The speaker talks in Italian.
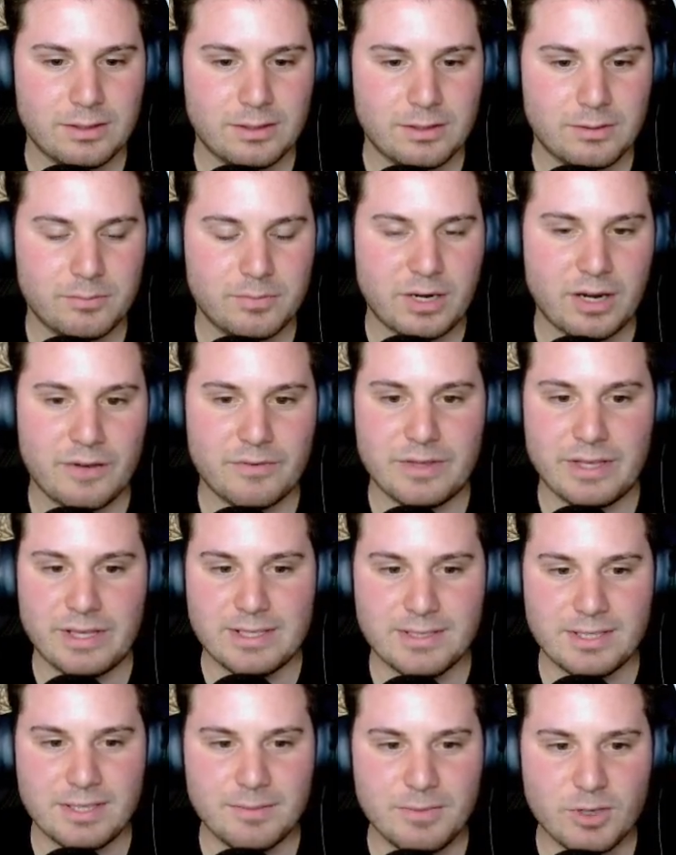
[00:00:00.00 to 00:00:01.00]

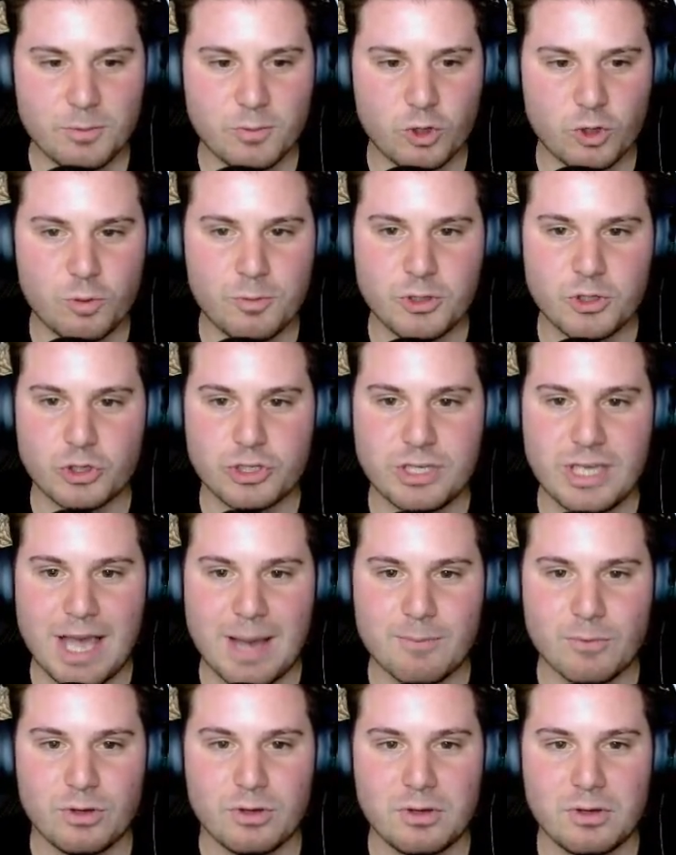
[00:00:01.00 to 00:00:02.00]
Bravissimi. Come giochiamo?
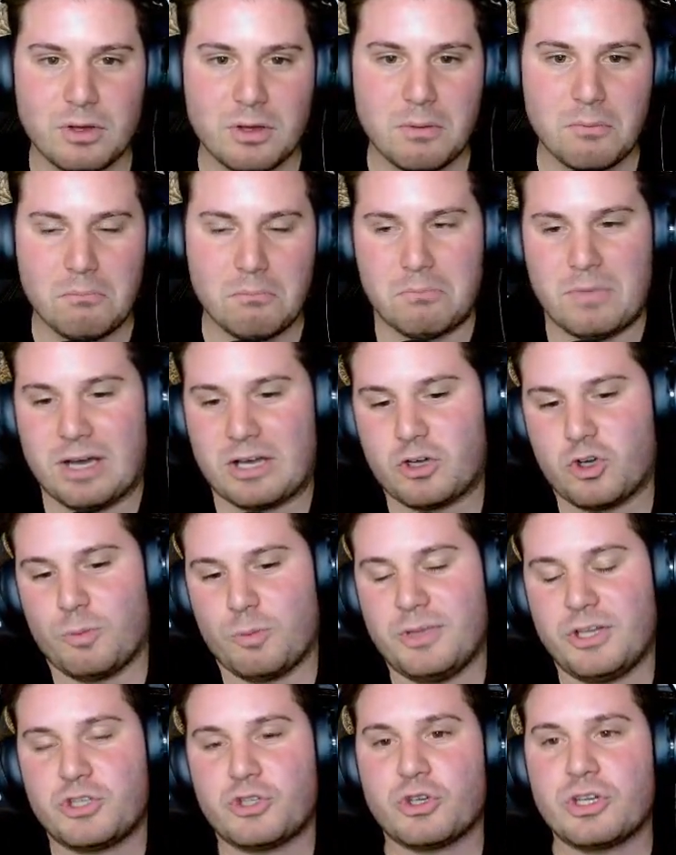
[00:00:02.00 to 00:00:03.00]
Ma
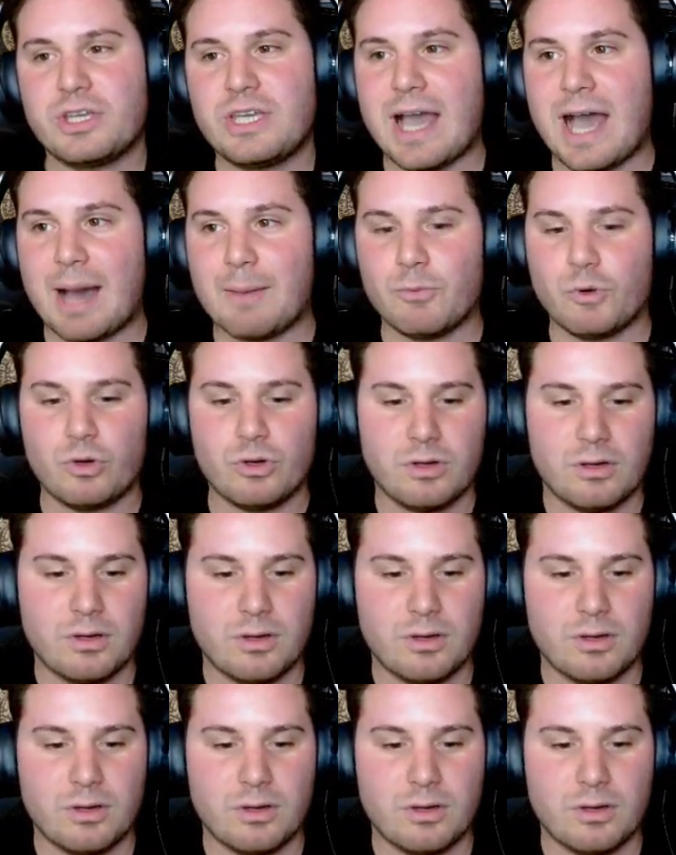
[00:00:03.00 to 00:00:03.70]
come giochiamo?